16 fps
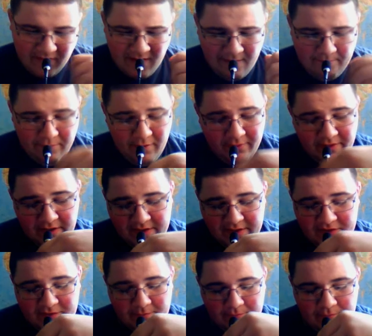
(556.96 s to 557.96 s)
Piątek
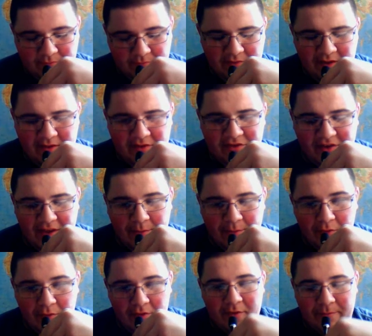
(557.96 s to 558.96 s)
też nie jest aż taki
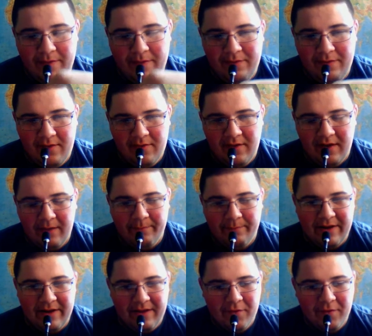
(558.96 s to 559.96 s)
mocno pewny, jest taka
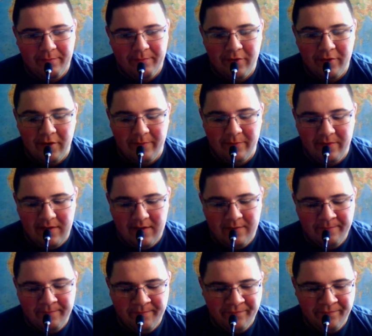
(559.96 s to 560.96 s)
prawdopodobna.
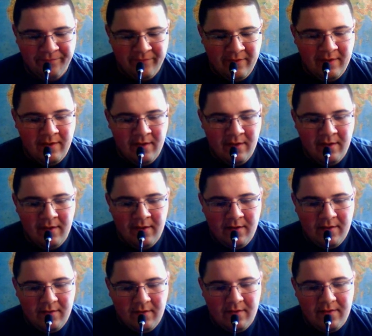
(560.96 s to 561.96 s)

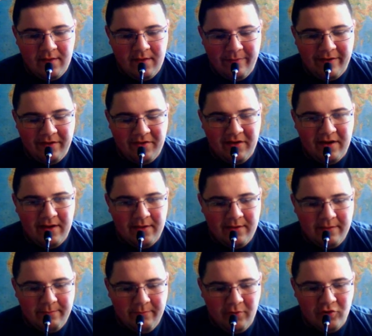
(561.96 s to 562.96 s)
Jest najbardziej
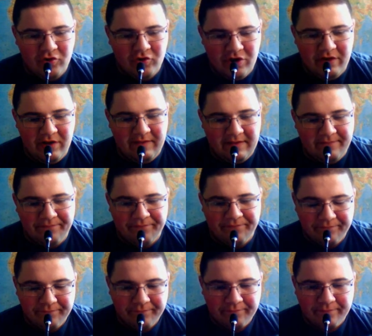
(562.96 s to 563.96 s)
taka możliwa.
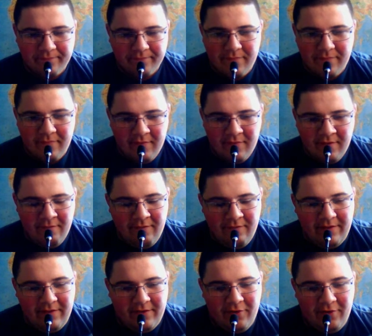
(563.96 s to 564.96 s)

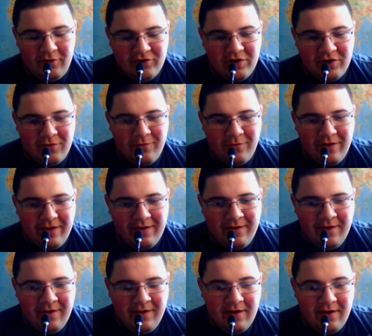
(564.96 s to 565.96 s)
Więc kto oczekuje,
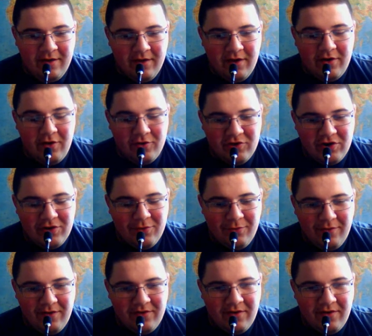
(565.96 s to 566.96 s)
niech
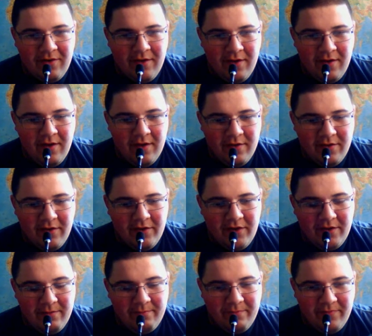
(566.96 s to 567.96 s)
oczekuje, że niech
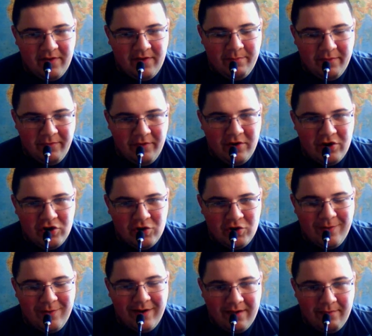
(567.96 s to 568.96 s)
się tak powoli
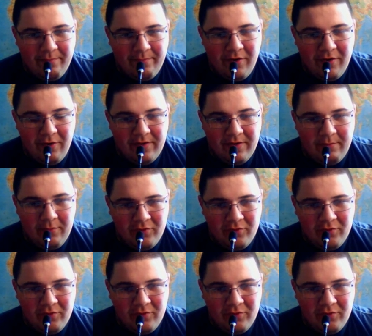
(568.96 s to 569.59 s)
szykuje na ten piątek.